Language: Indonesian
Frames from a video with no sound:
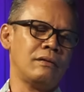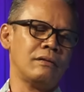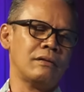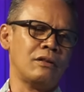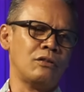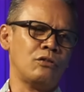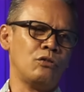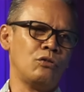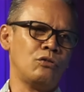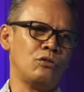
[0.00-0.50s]

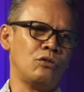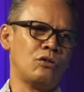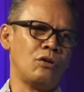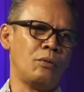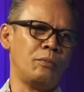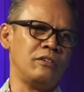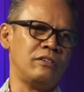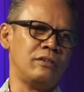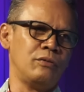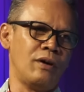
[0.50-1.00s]
tentu untuk
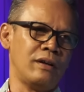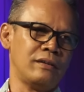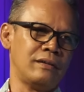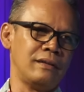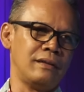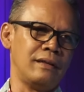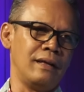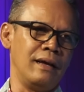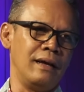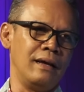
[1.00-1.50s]
komisi
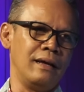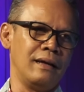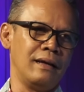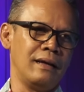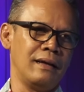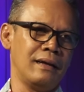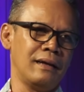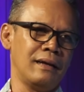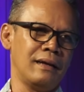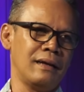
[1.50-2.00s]
wasit ya.
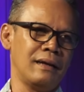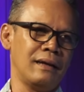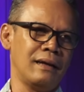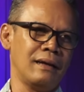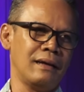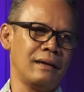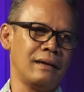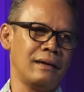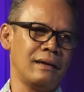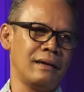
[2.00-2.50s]
Iya
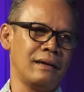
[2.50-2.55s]
dong.